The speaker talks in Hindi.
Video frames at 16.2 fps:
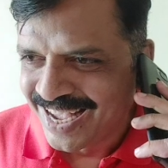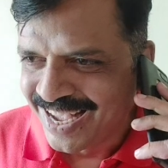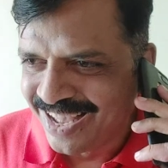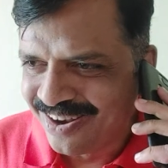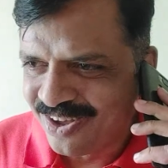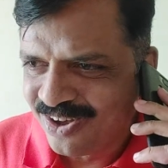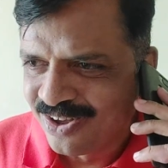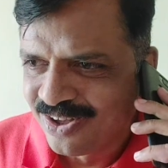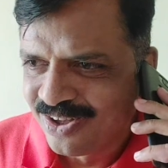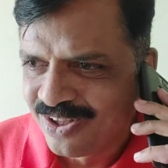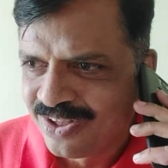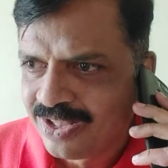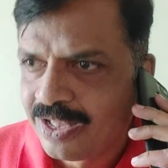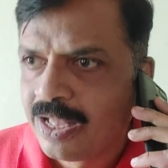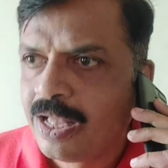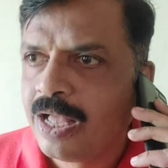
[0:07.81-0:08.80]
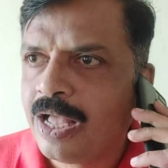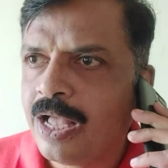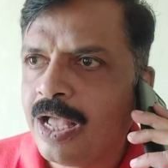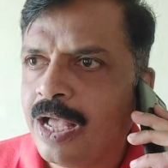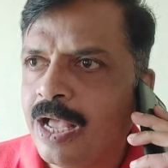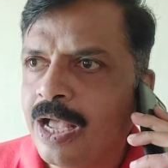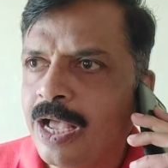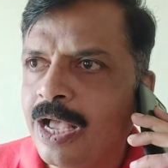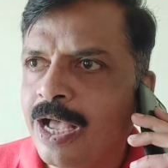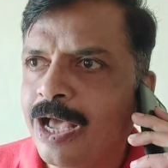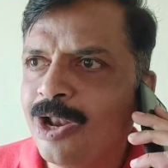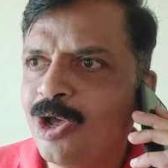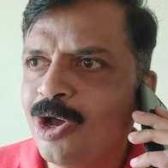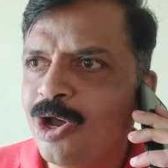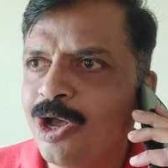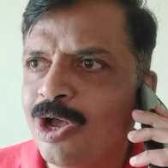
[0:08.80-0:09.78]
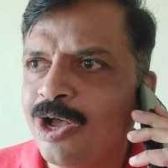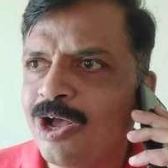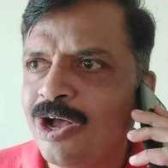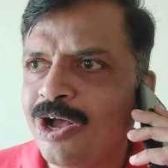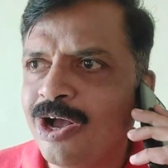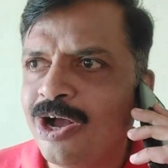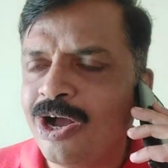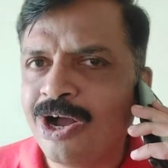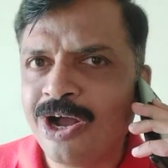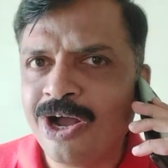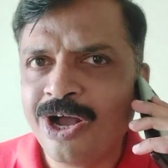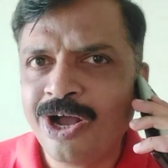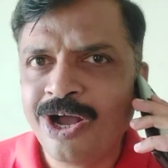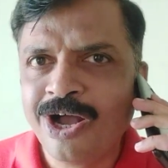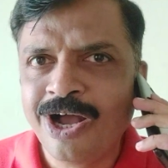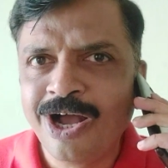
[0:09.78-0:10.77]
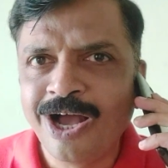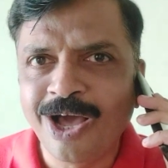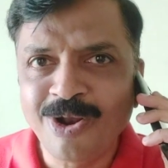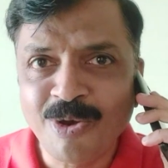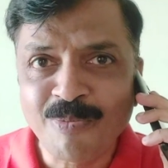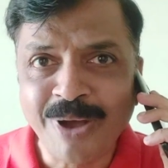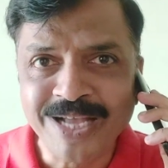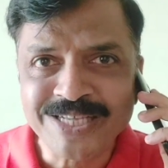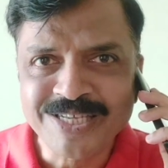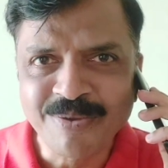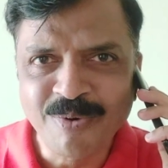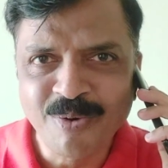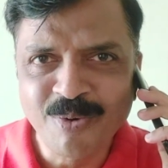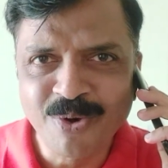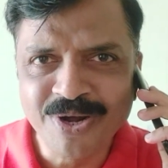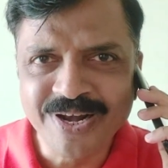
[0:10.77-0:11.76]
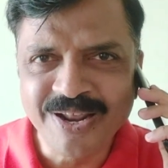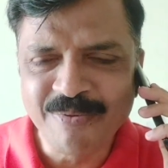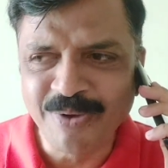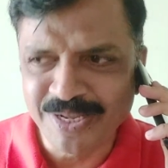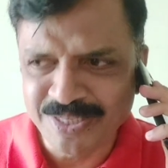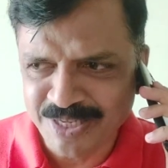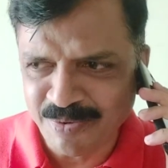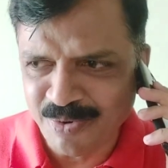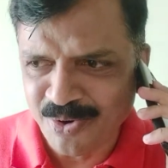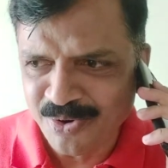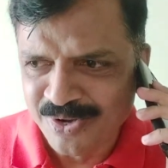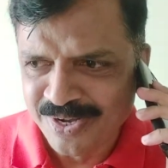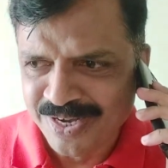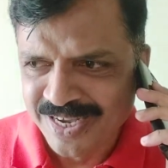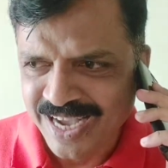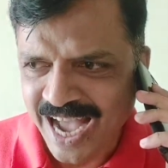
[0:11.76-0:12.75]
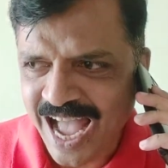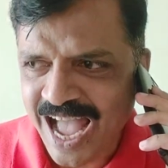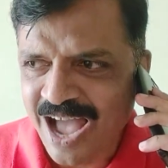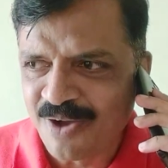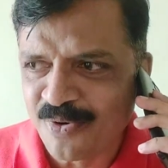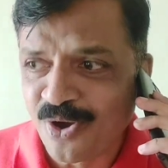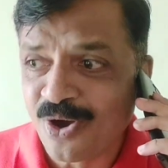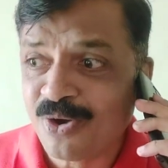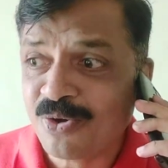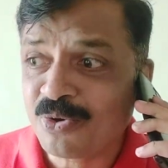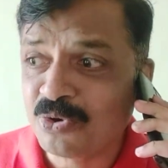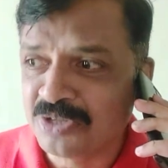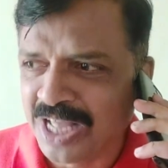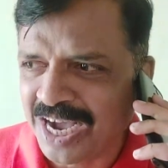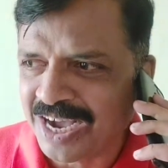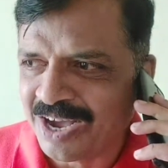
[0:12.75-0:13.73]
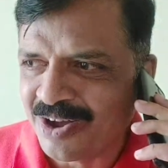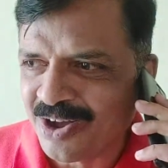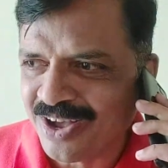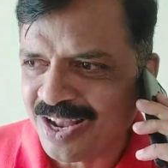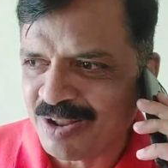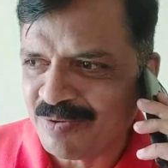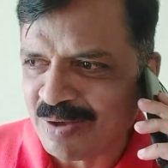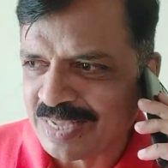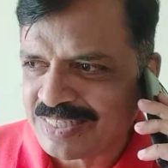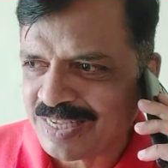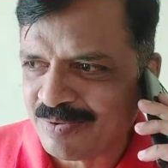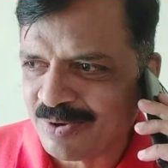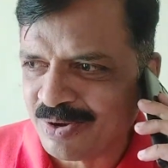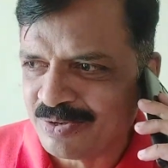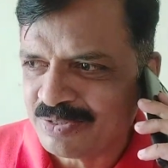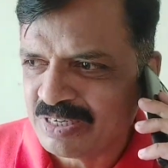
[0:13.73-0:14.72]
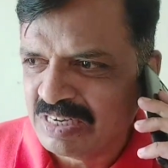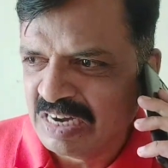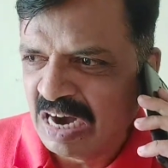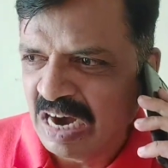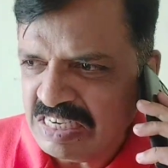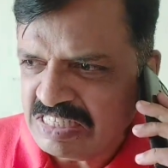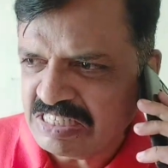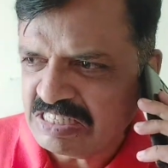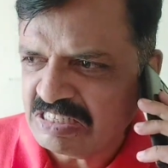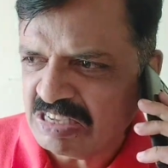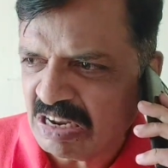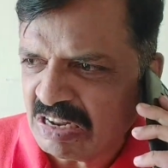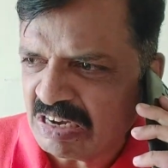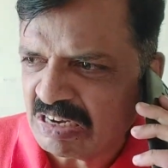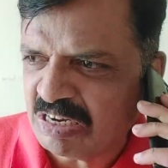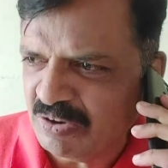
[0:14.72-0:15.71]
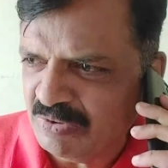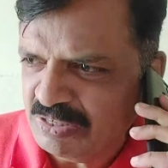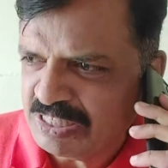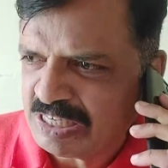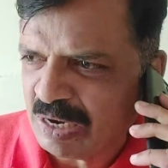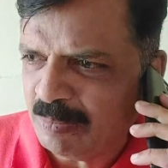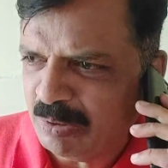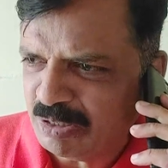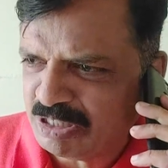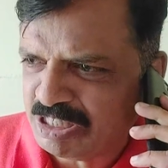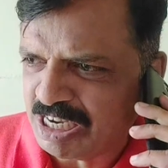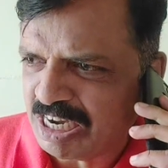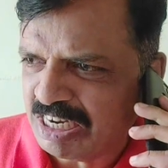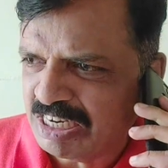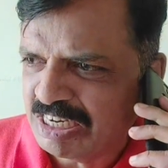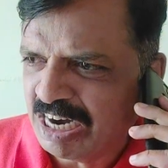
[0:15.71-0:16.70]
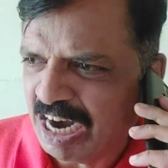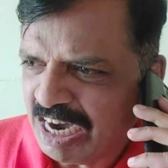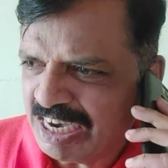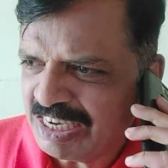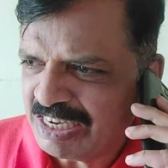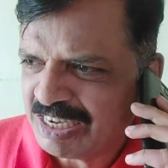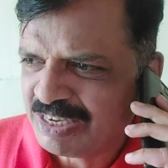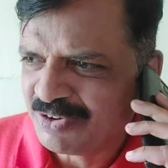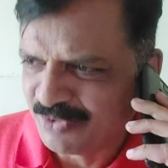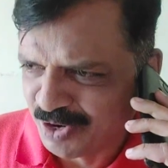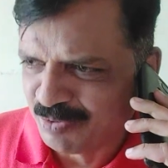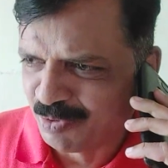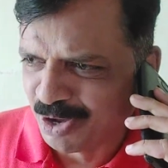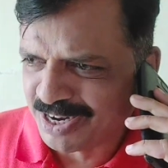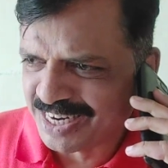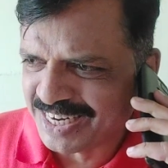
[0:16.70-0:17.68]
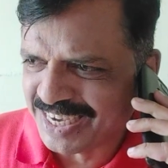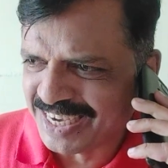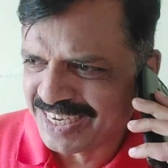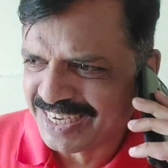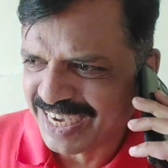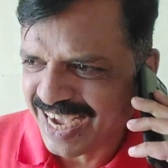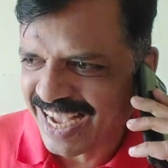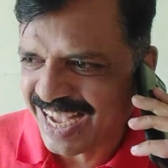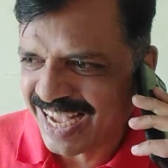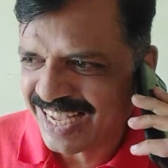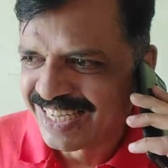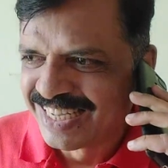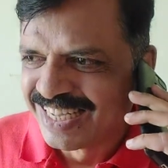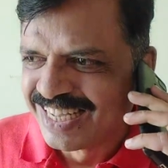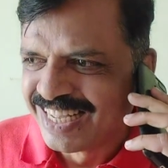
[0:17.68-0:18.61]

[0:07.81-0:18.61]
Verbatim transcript: हेलो हेलो हेलो बादशाह भाऊ बोल रहे क्या बादशाह भाऊ हाँ वो खुदा वाले बादशाह भाऊ सला खरीश का बच्चा हाँ वही बोल रहे ना हाँ, हाँ